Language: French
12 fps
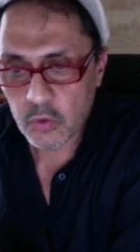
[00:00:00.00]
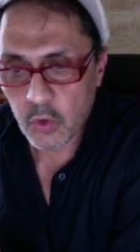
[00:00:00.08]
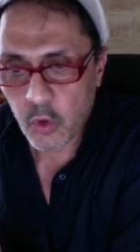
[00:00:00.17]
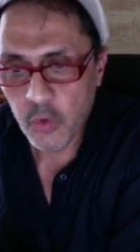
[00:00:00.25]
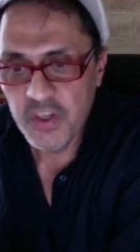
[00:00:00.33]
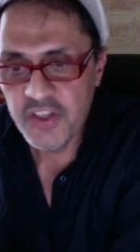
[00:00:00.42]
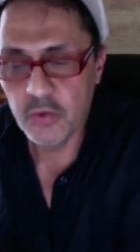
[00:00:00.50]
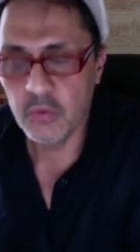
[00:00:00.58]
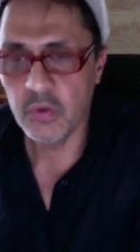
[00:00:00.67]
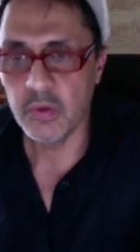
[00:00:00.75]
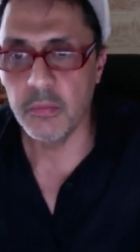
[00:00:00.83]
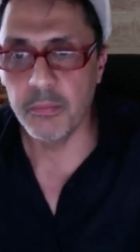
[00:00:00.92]
leur,
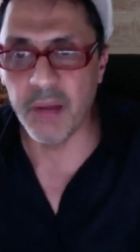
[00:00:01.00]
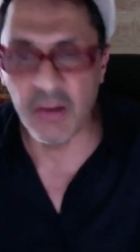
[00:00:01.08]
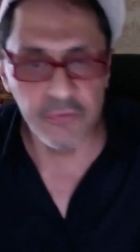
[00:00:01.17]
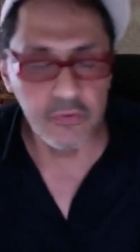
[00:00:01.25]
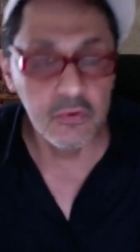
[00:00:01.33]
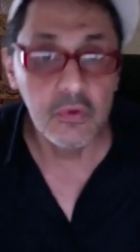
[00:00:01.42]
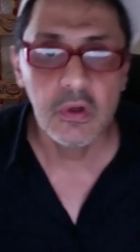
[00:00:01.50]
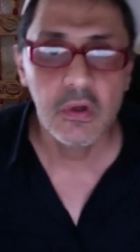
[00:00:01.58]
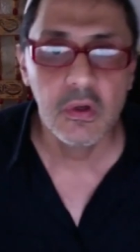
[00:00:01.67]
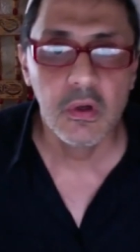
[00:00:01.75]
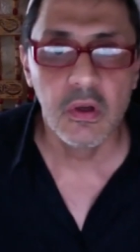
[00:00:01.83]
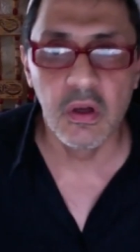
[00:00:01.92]
religion, bafouent
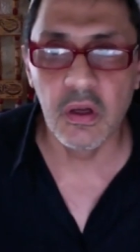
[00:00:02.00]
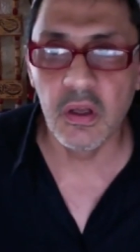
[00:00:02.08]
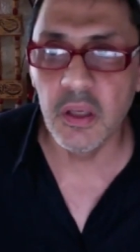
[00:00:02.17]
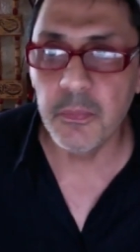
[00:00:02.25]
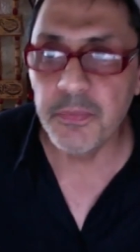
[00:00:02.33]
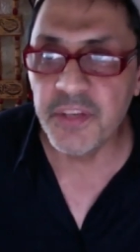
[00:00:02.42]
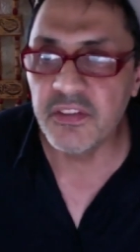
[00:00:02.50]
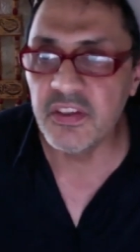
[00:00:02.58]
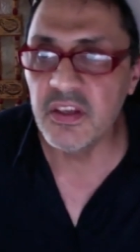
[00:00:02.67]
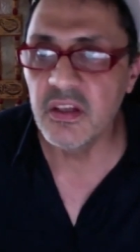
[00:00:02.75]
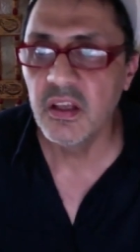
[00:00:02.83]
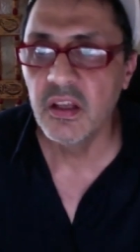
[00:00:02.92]
hein, et
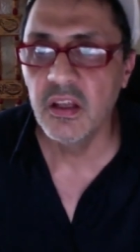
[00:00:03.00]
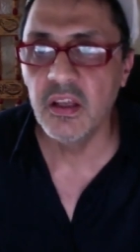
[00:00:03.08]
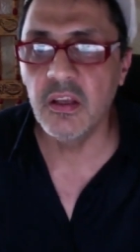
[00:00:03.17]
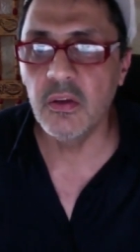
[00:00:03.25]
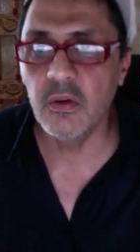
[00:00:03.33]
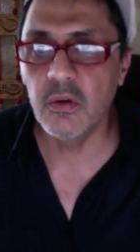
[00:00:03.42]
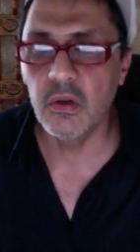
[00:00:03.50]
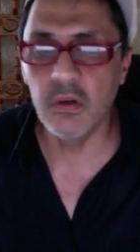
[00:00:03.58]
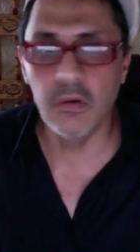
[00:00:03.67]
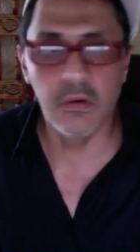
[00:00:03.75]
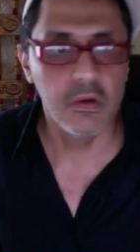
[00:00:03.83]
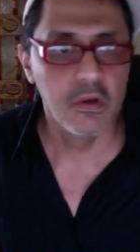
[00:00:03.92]
piétinent et
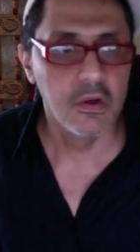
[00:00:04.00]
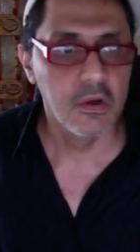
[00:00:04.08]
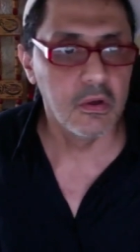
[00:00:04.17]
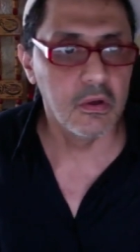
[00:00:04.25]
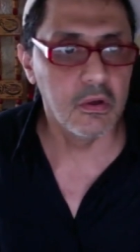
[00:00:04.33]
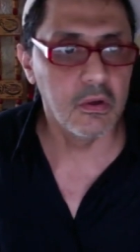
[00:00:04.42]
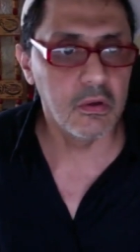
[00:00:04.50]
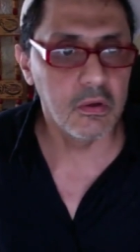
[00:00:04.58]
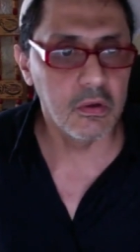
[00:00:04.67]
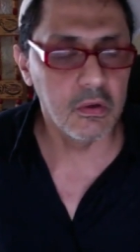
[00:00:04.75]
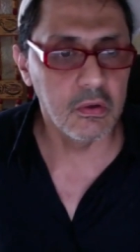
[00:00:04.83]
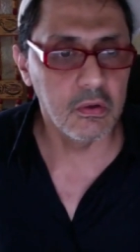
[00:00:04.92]
euh,
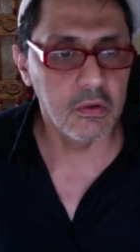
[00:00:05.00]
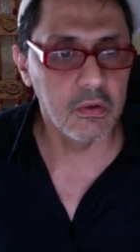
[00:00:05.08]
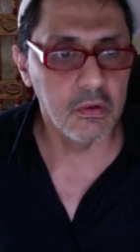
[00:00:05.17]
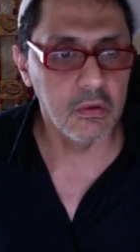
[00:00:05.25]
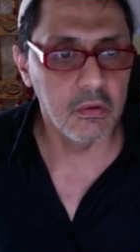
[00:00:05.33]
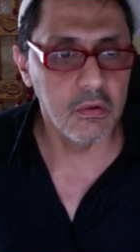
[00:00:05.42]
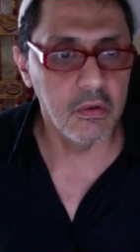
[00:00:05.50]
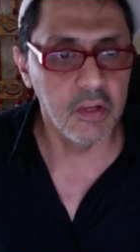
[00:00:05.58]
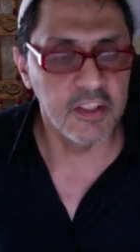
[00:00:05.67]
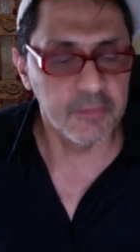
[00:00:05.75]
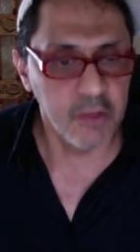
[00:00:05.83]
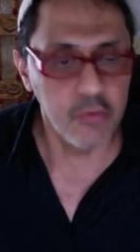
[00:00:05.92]
euh,
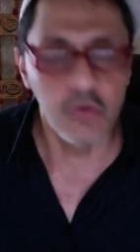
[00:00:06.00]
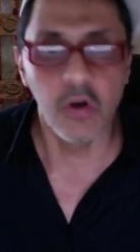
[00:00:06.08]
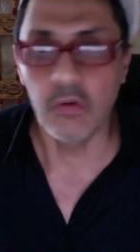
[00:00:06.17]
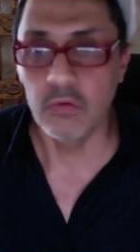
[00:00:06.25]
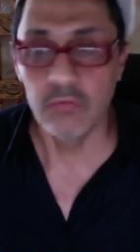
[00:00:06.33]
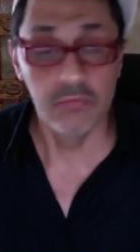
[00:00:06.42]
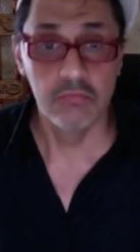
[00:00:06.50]
l'esprit du camp